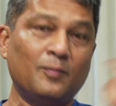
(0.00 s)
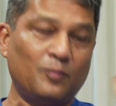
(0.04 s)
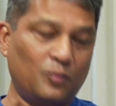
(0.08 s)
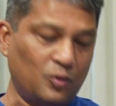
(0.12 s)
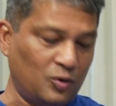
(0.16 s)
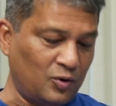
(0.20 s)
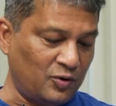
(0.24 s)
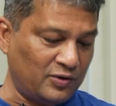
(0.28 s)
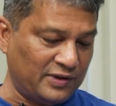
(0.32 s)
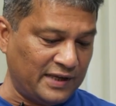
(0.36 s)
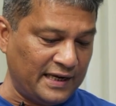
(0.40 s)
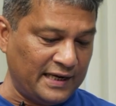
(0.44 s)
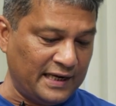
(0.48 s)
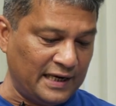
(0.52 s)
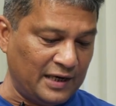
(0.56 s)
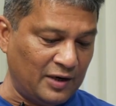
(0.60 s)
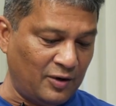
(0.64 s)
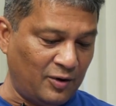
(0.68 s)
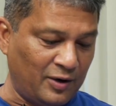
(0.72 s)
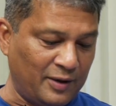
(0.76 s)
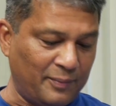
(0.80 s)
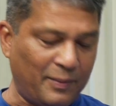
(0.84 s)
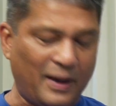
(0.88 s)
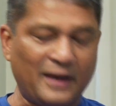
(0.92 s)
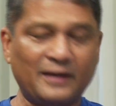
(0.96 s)
মোটরসাইকেলে
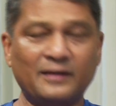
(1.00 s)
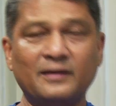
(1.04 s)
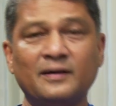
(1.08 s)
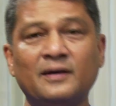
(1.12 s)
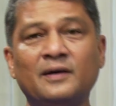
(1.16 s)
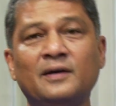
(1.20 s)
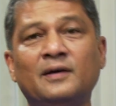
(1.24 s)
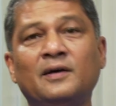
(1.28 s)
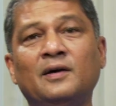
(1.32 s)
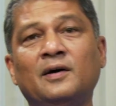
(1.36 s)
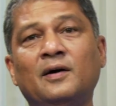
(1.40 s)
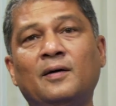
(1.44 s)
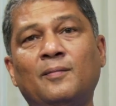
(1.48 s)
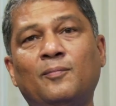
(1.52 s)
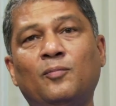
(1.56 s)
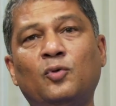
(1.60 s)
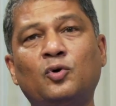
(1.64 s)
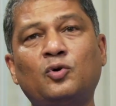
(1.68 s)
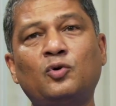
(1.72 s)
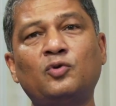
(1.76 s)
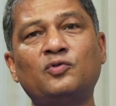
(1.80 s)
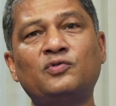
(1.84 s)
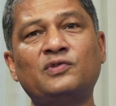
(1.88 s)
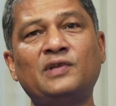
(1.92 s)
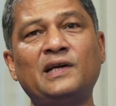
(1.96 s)
হয় বাট
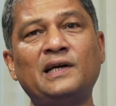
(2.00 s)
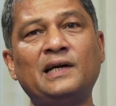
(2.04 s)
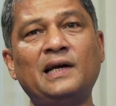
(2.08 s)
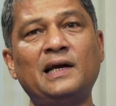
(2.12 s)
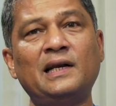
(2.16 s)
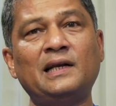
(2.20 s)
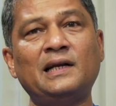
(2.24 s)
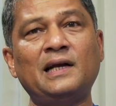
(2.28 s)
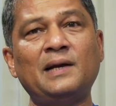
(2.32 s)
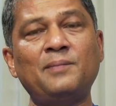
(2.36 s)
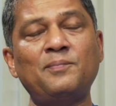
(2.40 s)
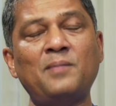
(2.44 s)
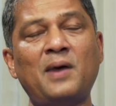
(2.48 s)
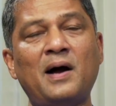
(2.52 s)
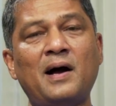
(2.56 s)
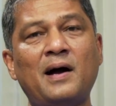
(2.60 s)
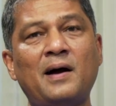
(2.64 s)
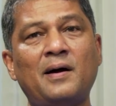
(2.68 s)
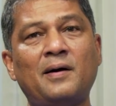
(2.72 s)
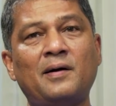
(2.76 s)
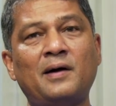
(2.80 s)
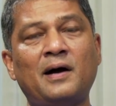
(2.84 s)
মোটর সাইকেল কিংবা